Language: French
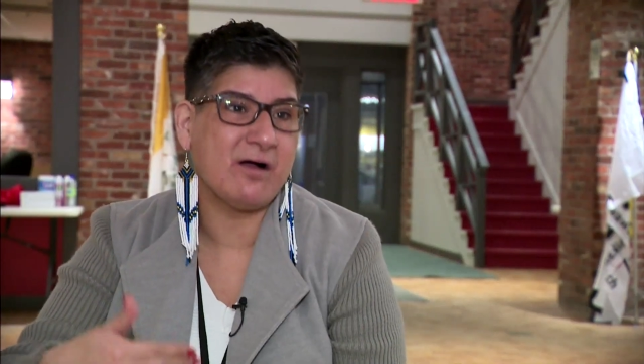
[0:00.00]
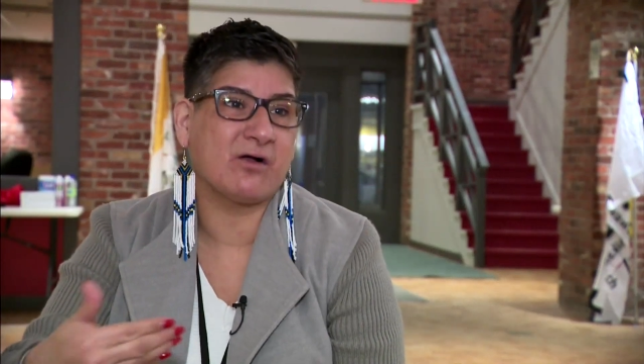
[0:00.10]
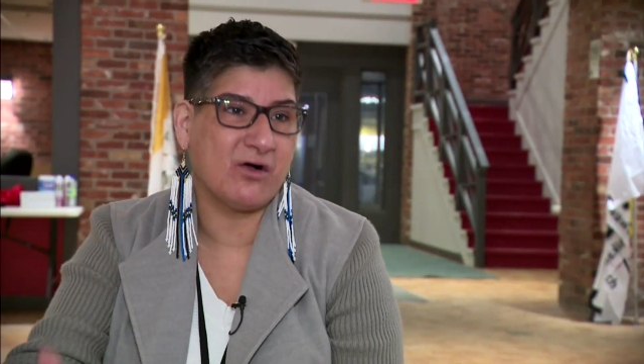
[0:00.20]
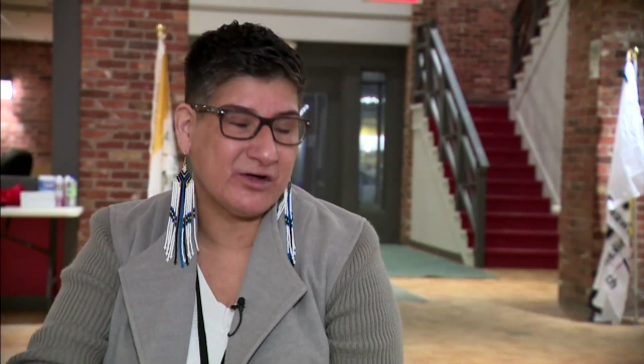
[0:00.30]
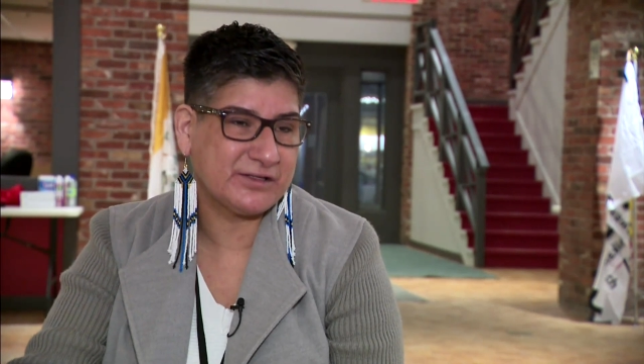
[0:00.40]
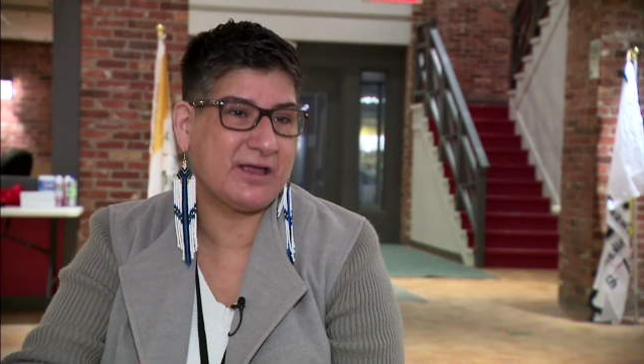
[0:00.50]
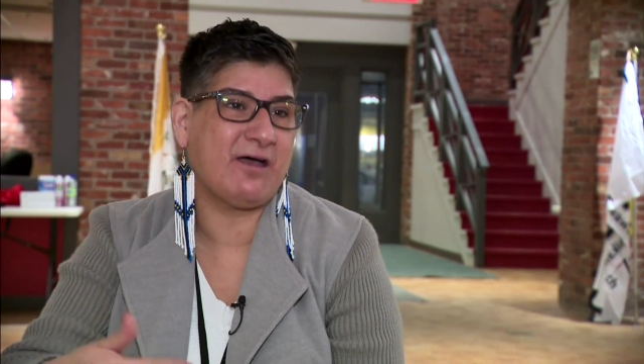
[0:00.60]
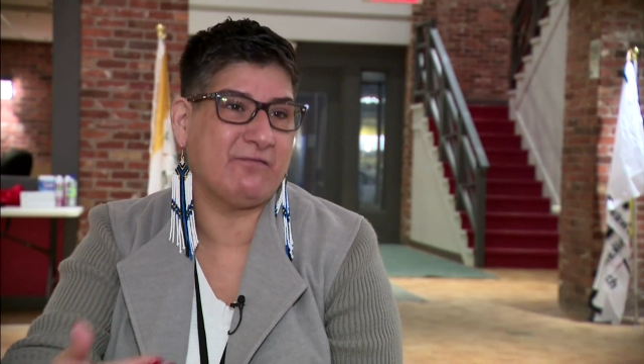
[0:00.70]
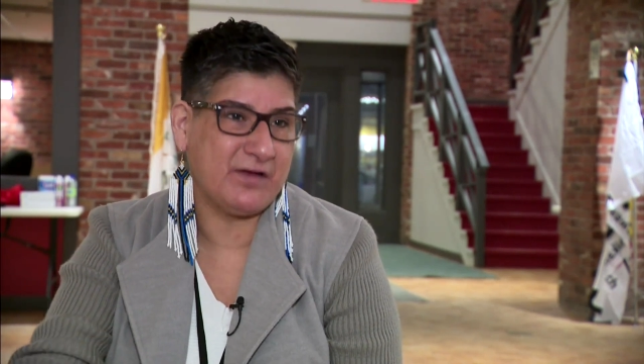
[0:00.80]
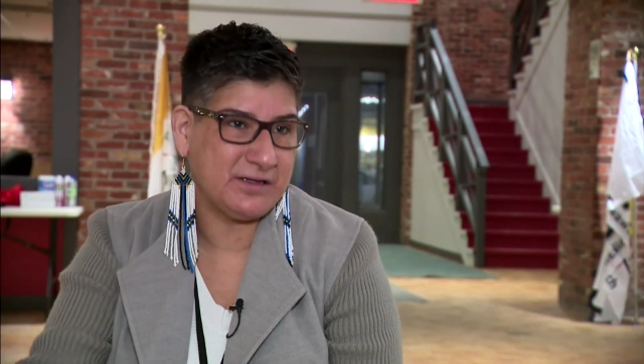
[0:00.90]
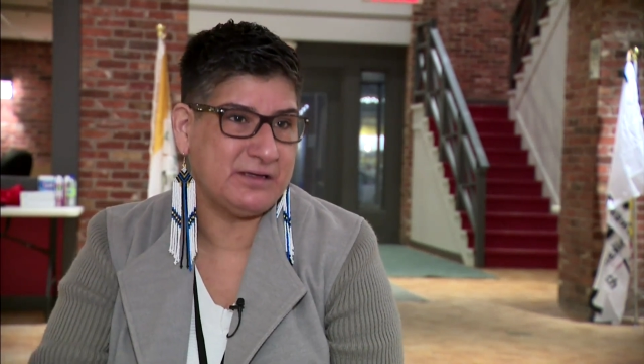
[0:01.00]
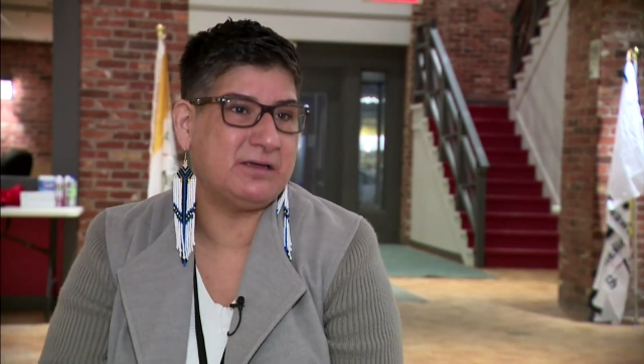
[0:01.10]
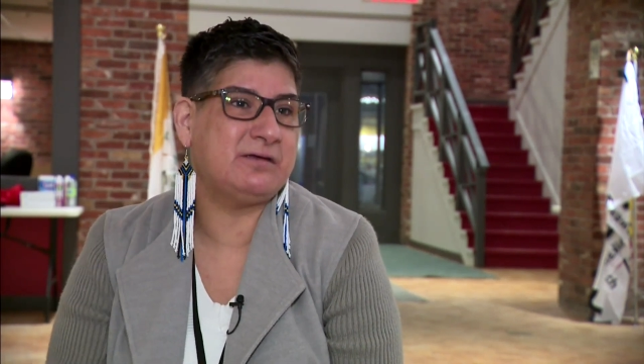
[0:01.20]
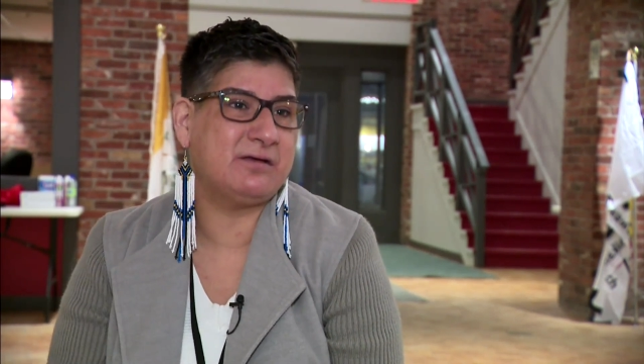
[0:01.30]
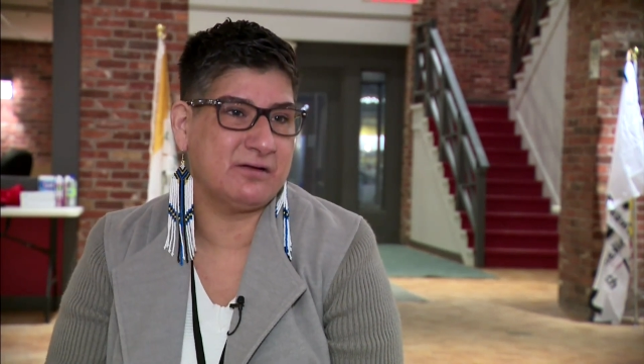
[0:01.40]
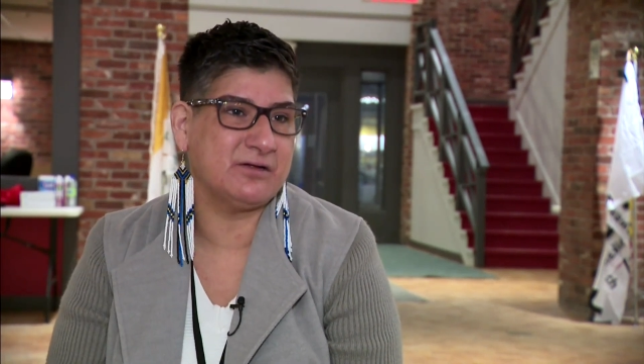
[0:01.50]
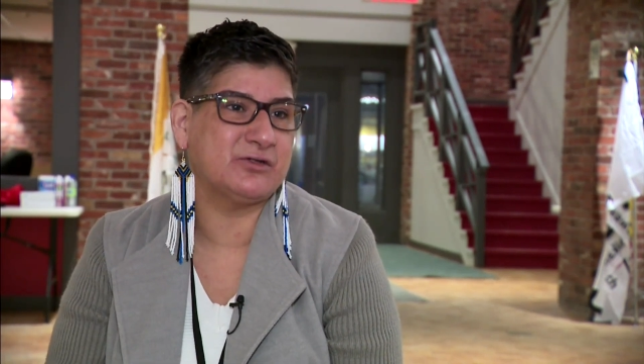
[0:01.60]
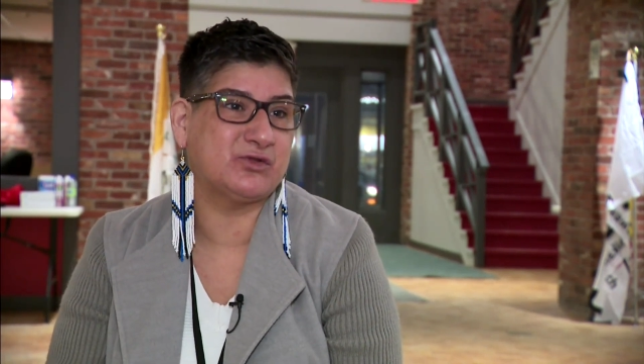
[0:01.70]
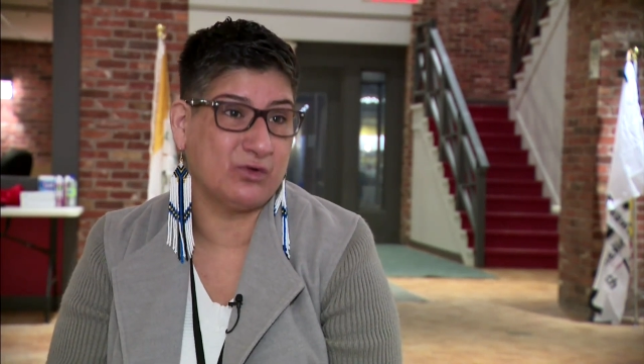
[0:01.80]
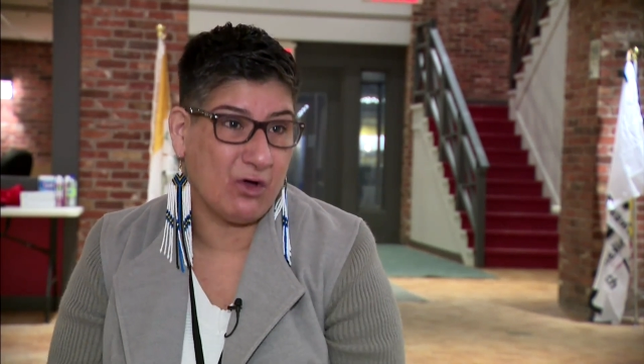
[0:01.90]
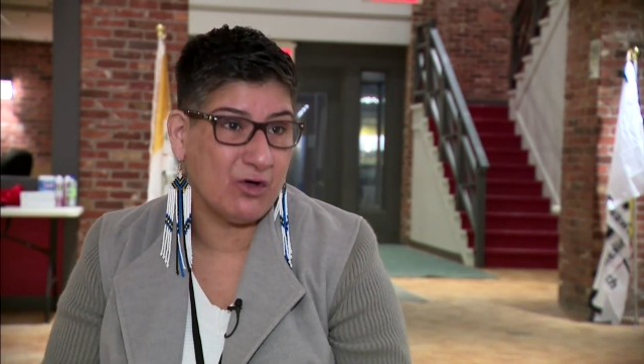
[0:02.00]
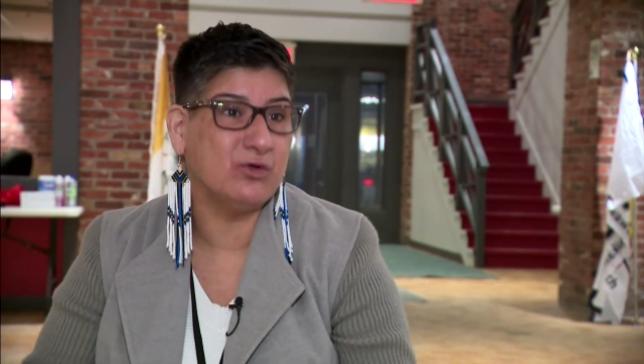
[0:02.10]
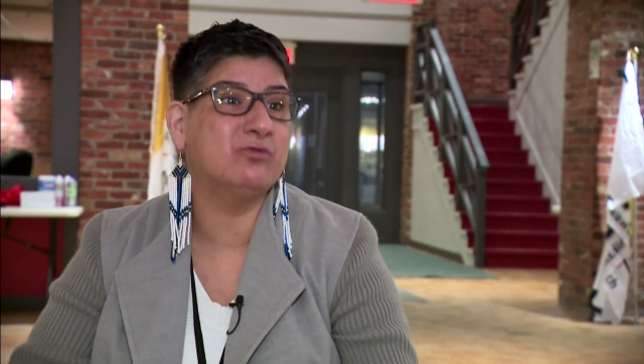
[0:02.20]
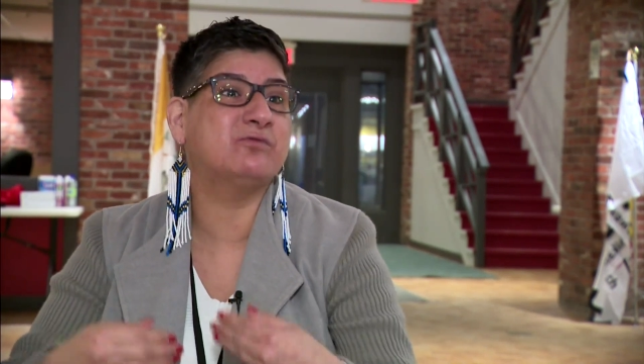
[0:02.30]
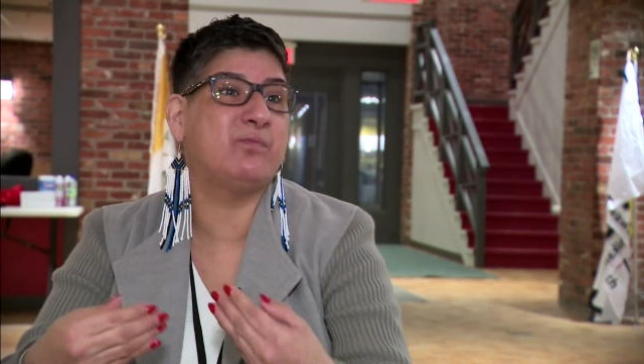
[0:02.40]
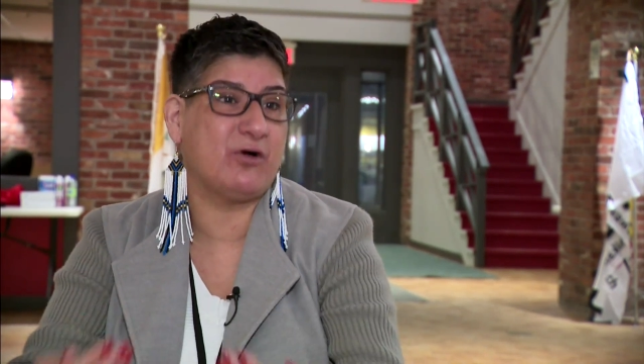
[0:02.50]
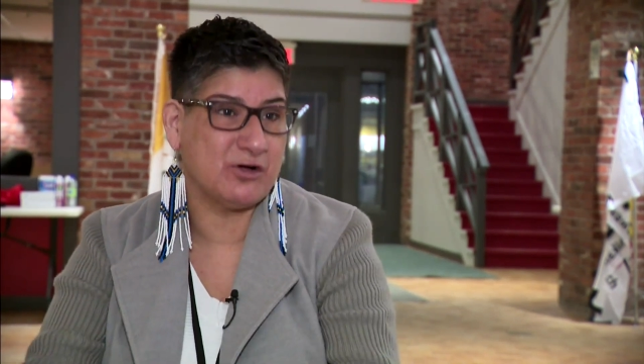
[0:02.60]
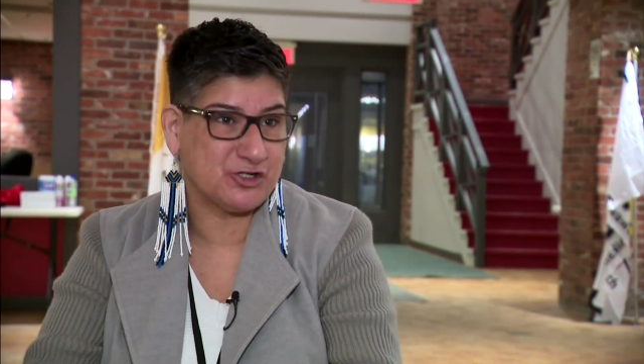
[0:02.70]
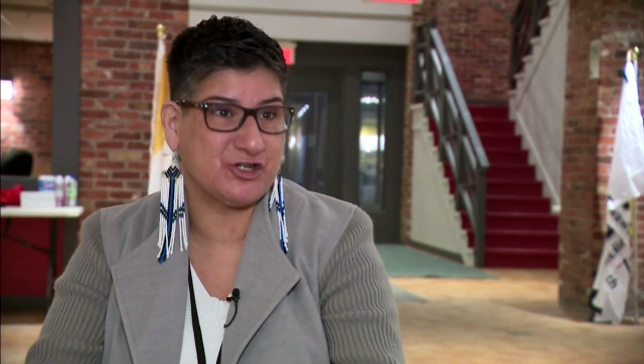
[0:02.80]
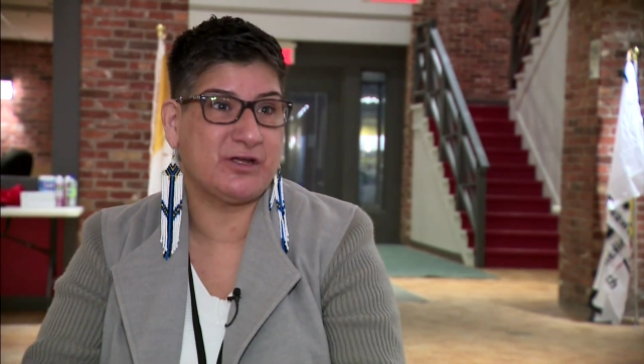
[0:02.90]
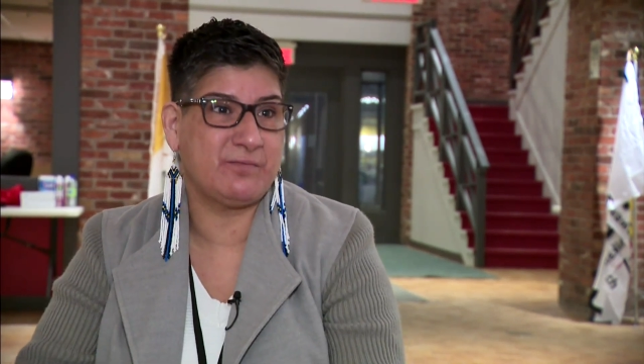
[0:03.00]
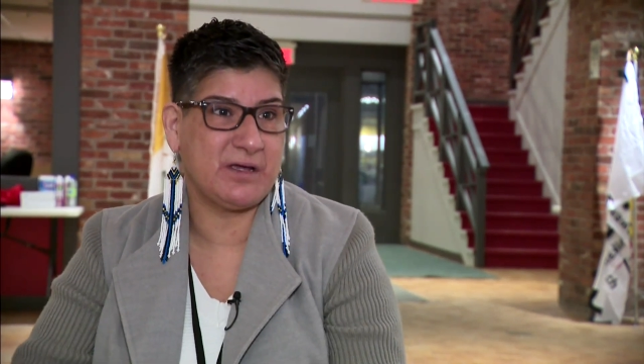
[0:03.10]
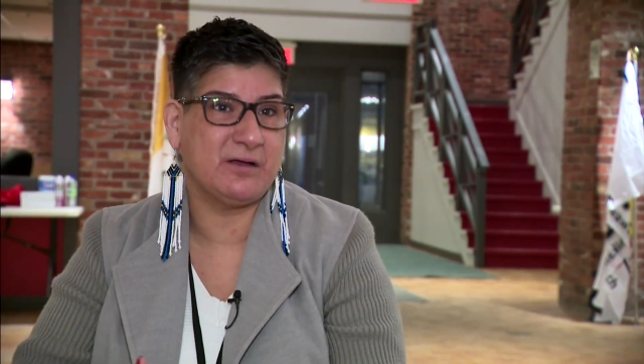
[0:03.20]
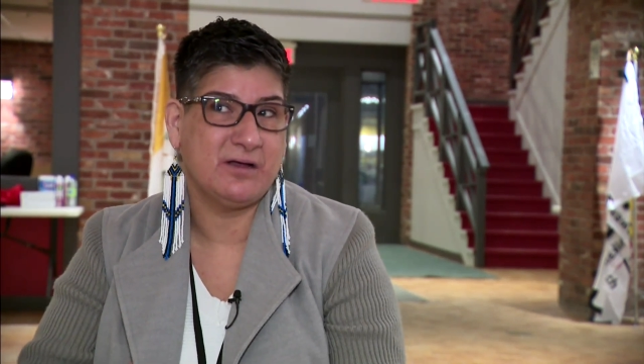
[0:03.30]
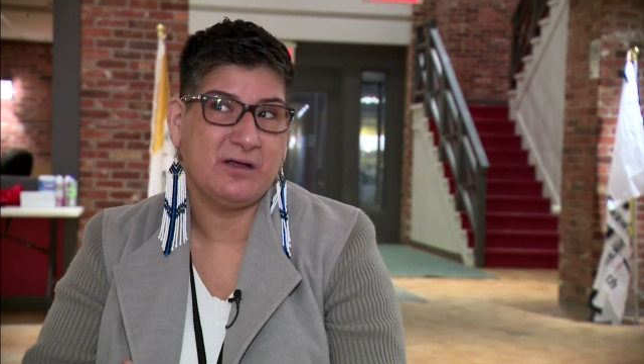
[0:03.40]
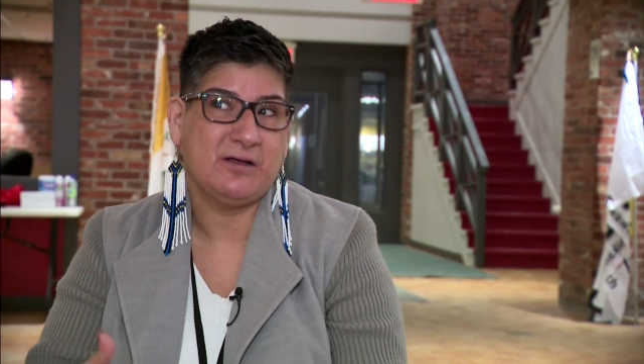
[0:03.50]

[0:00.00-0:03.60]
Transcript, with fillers: encore travailler euh, sur un autre projet, mais